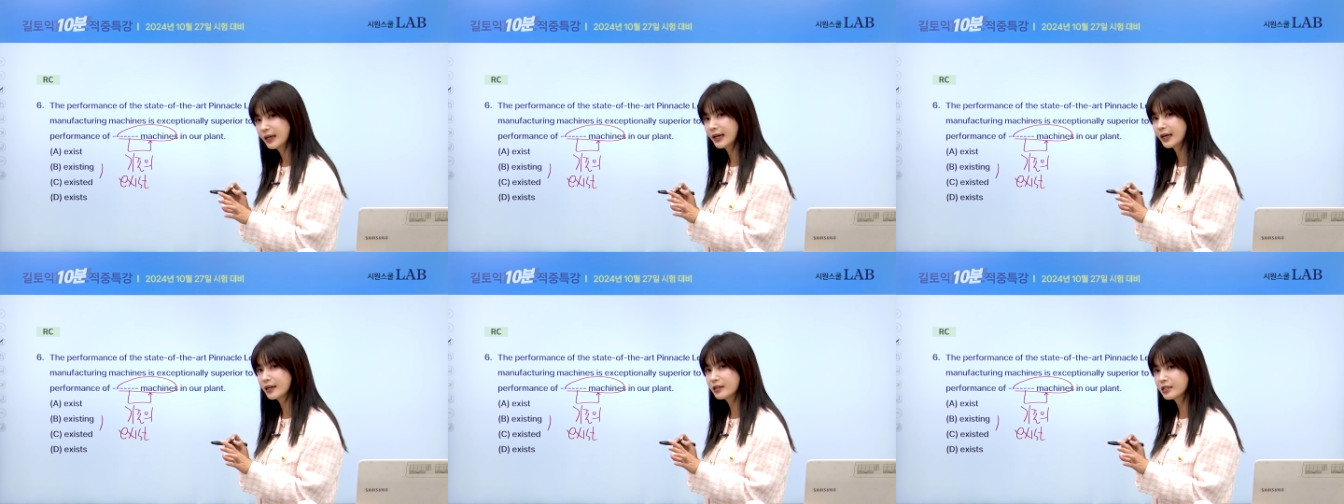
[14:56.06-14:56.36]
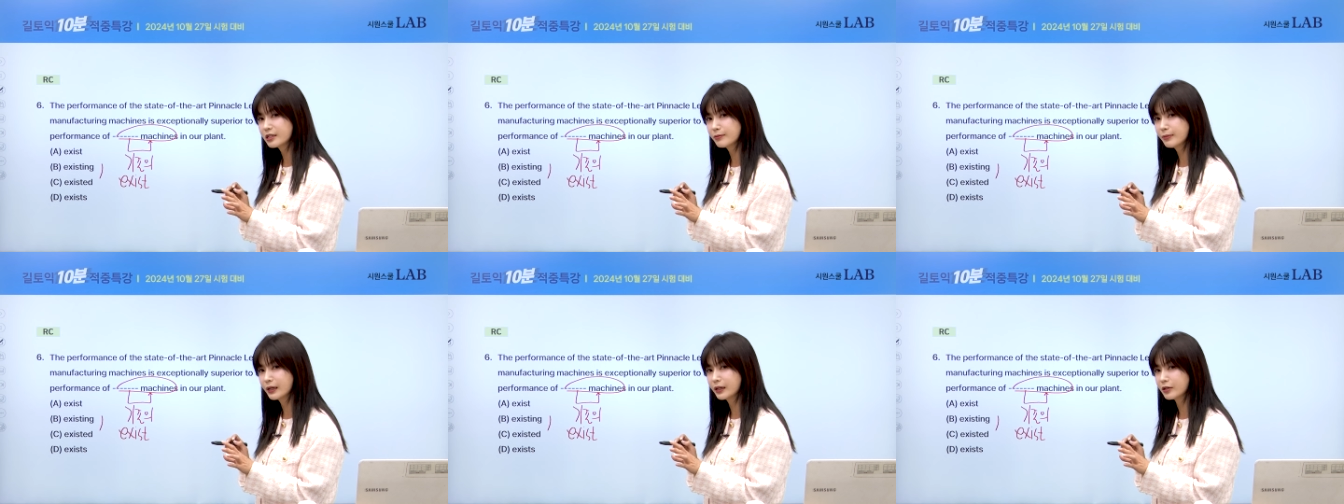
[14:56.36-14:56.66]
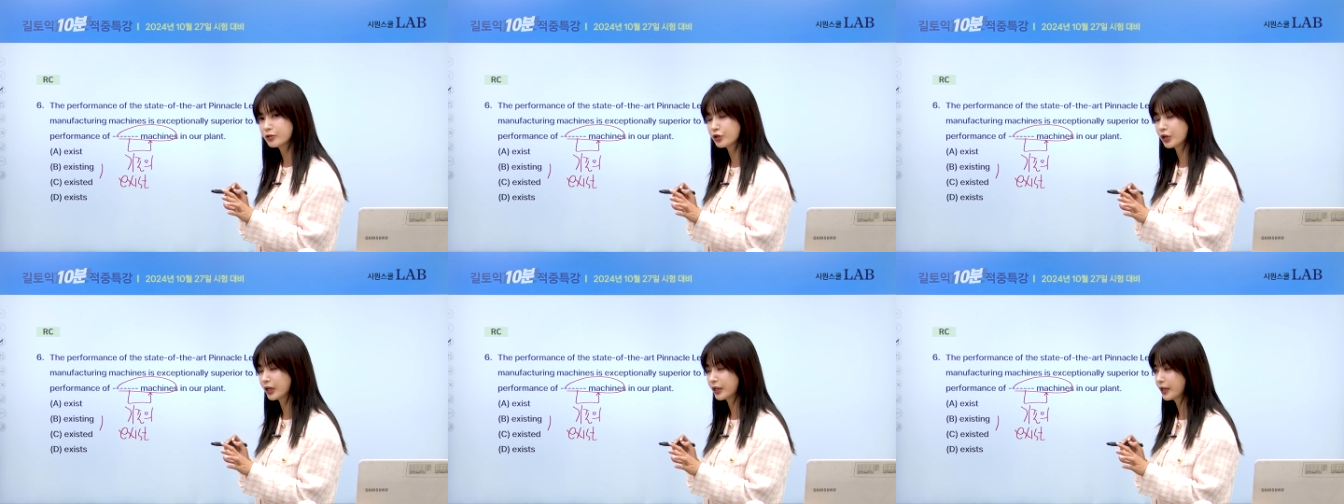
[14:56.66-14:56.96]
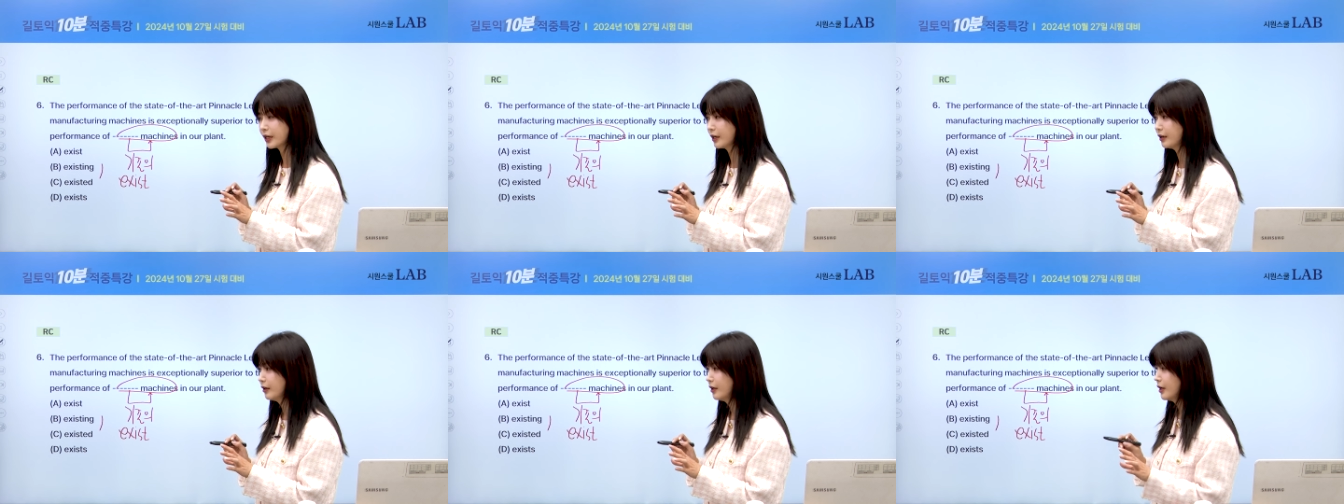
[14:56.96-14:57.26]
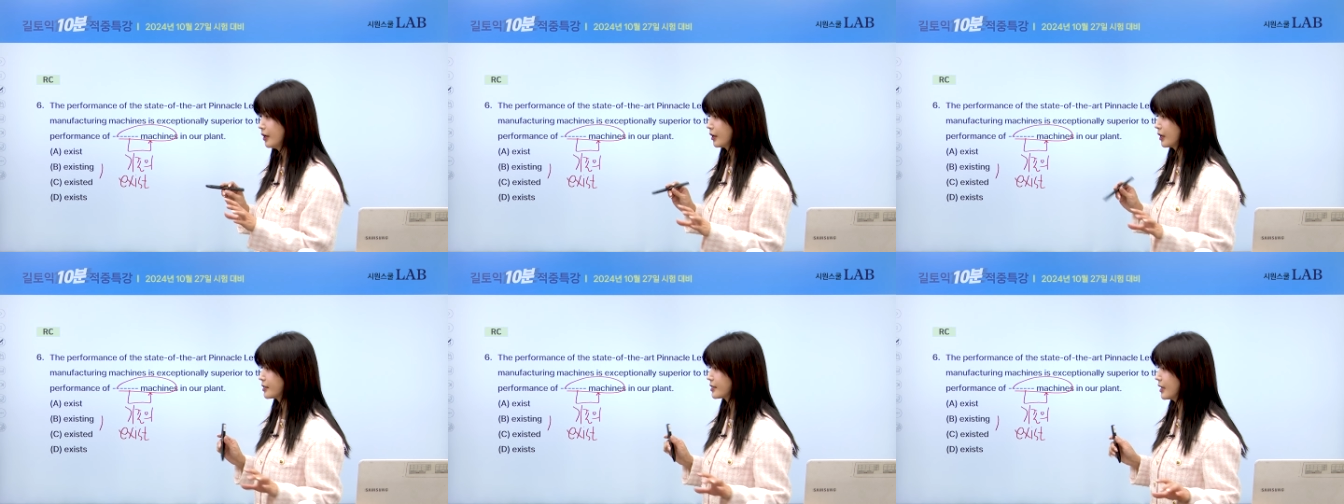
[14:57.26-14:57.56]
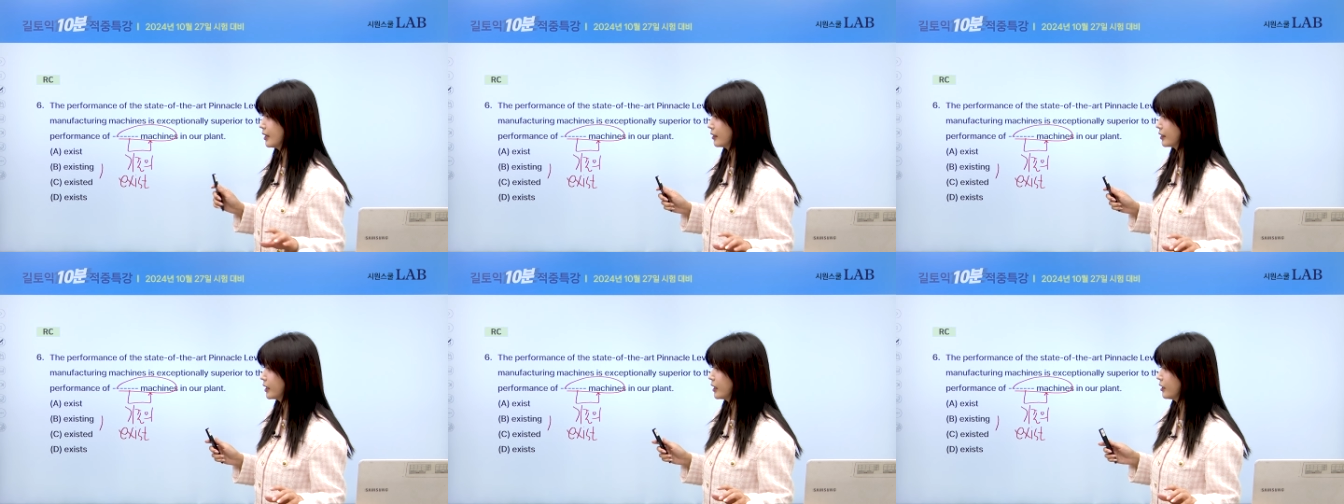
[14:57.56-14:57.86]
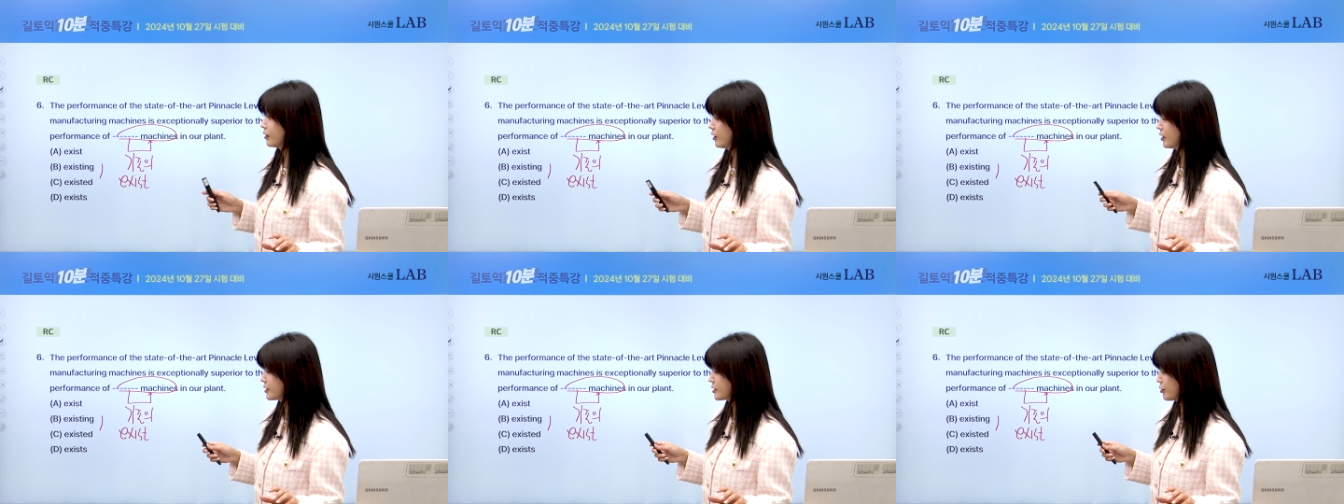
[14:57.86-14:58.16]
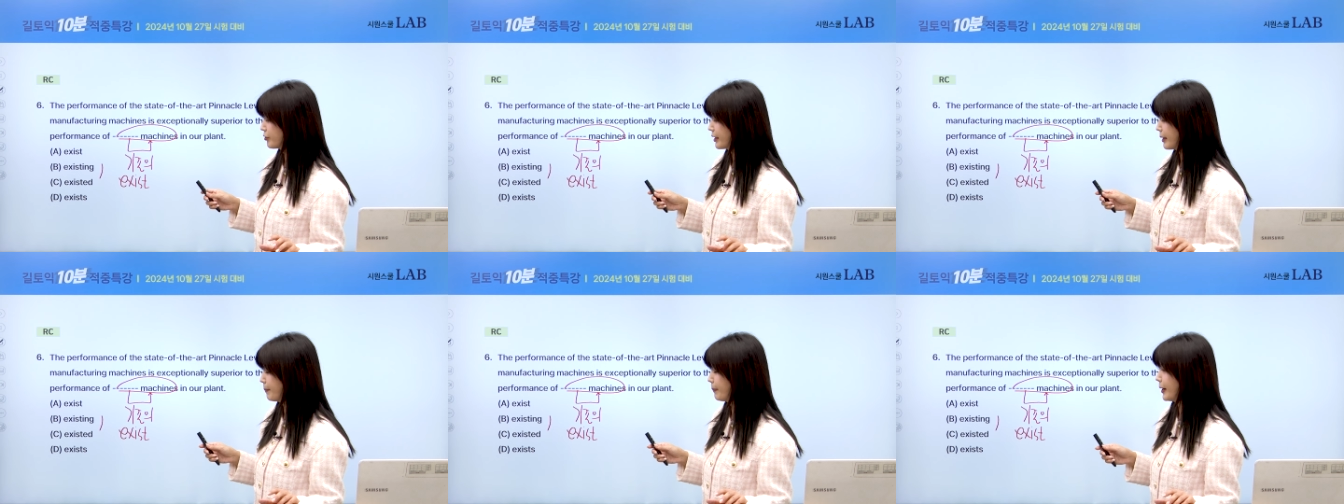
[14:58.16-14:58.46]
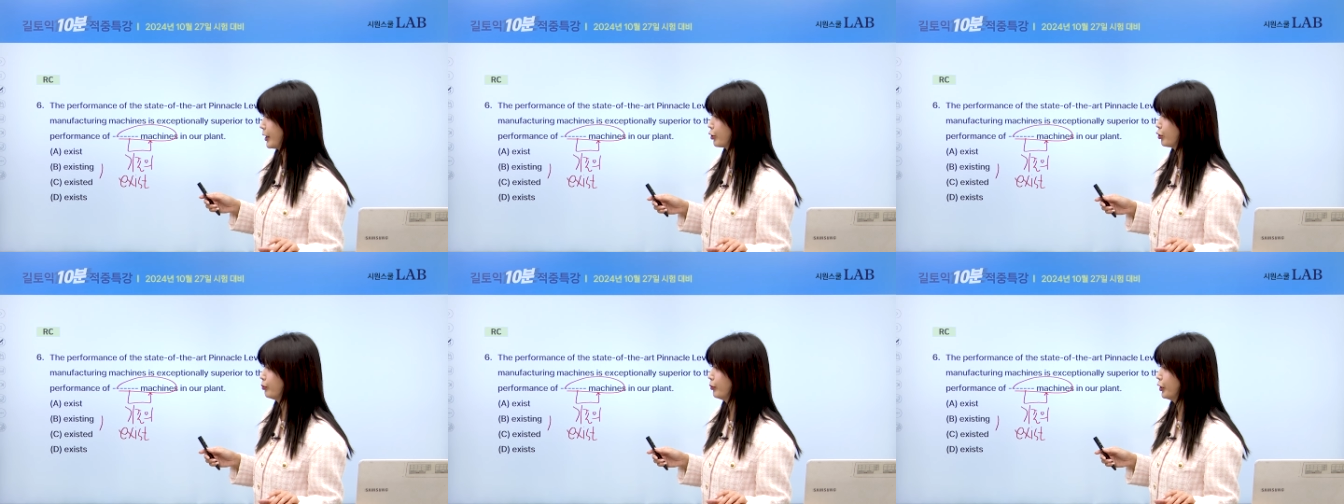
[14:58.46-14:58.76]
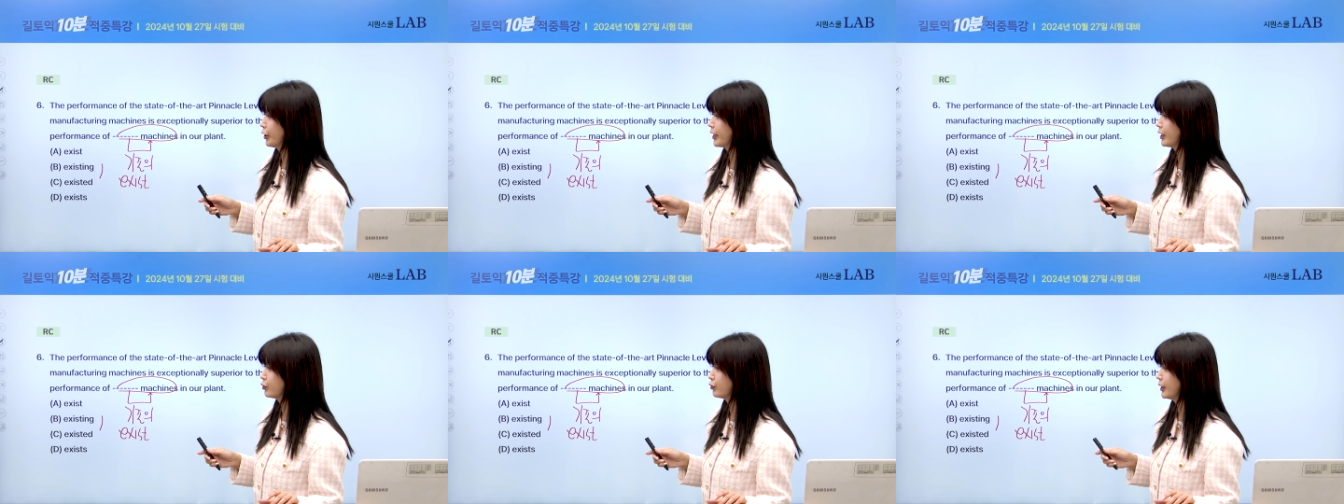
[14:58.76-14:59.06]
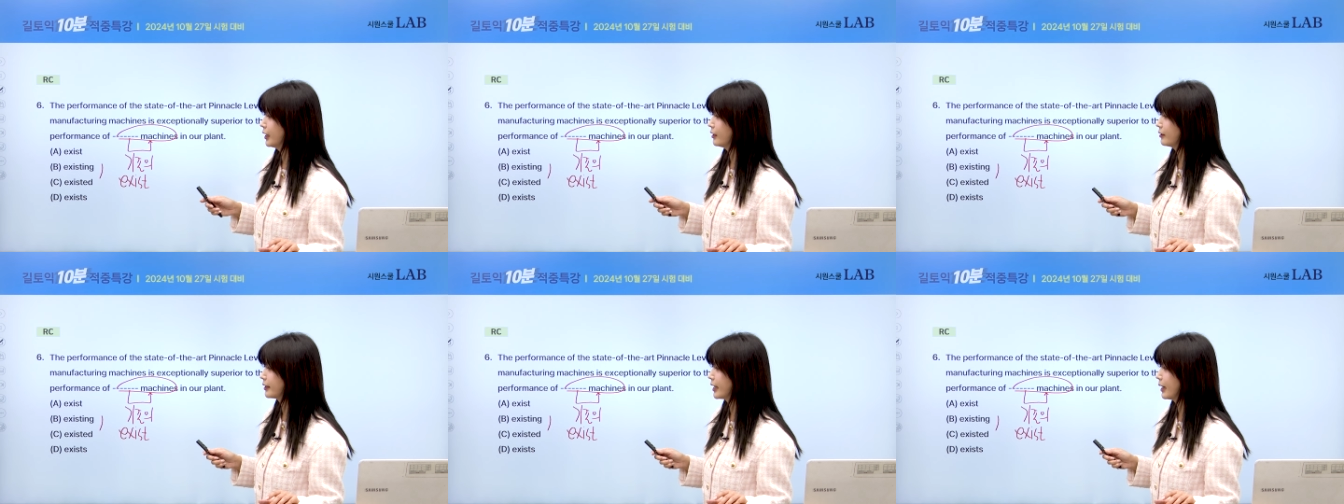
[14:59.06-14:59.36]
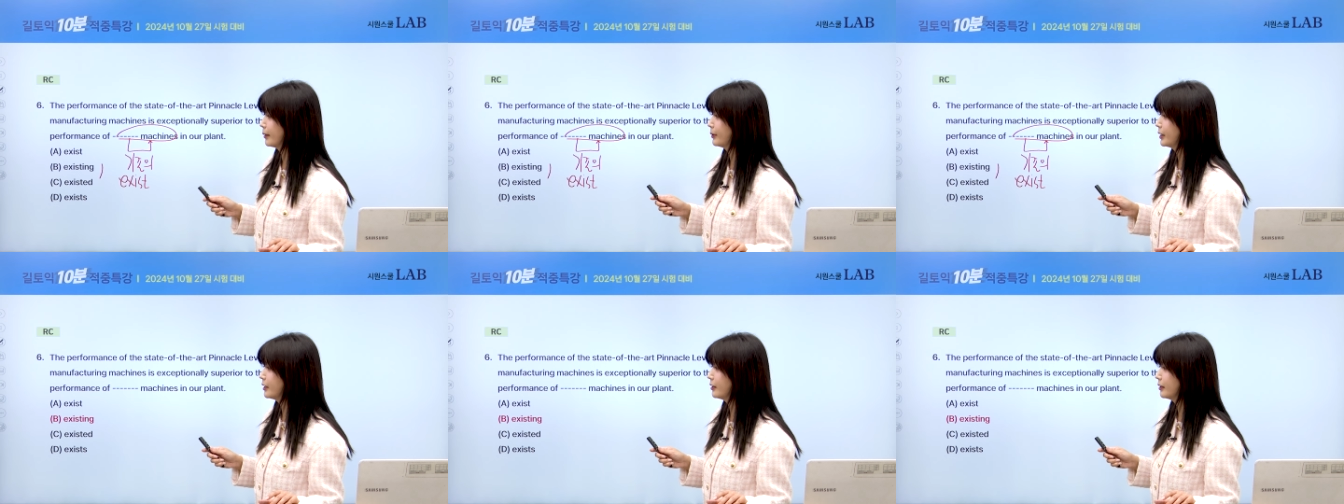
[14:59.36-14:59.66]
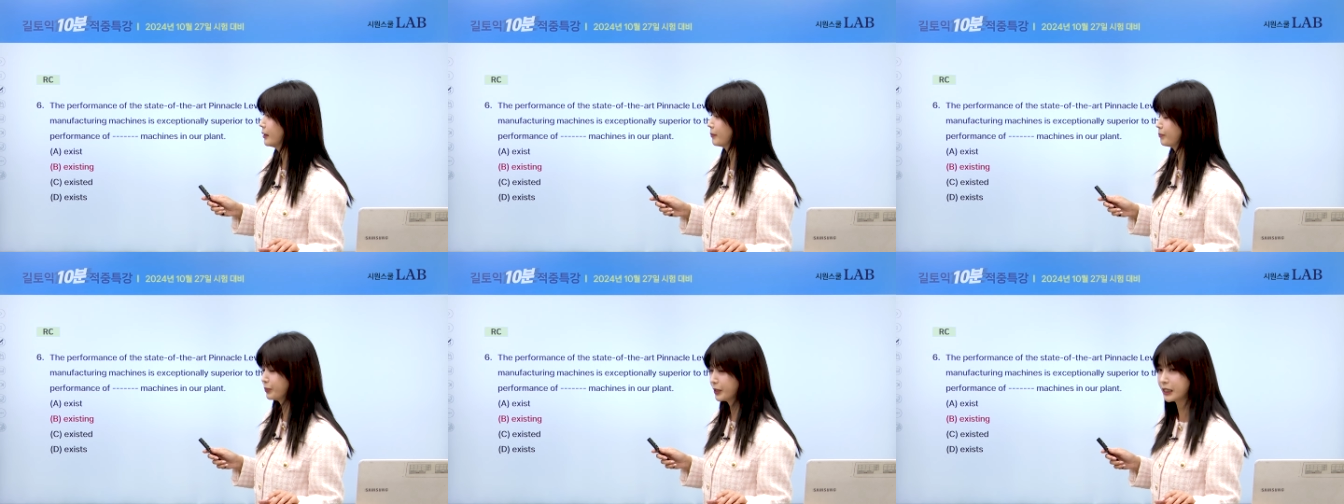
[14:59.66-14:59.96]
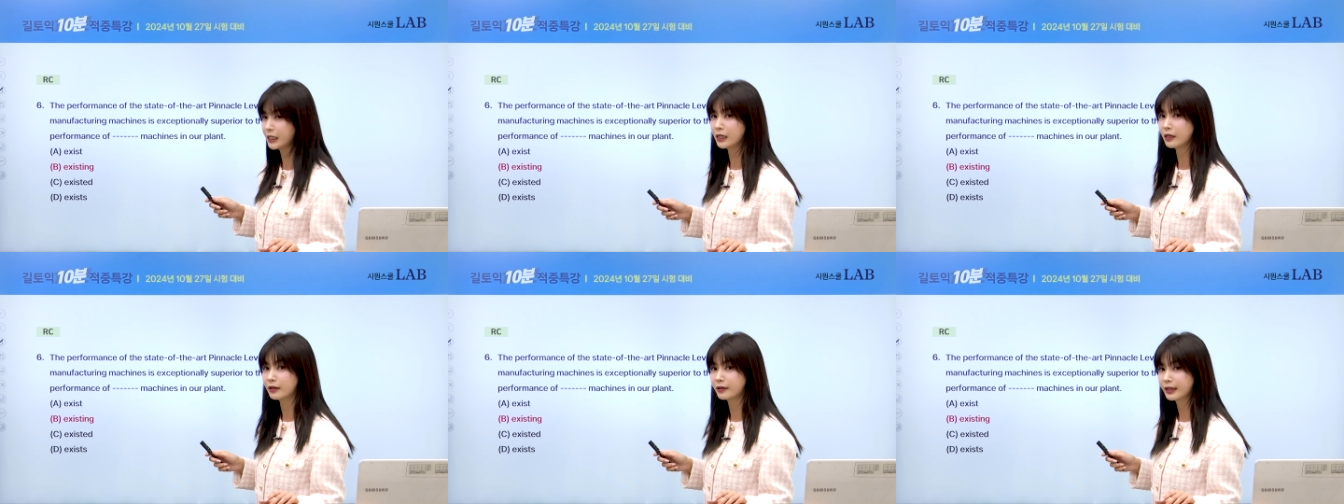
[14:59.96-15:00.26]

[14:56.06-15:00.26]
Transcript: ing만 되셔야 돼요. 그래서 이거 정답 바로 뭐라고요? 답은 B.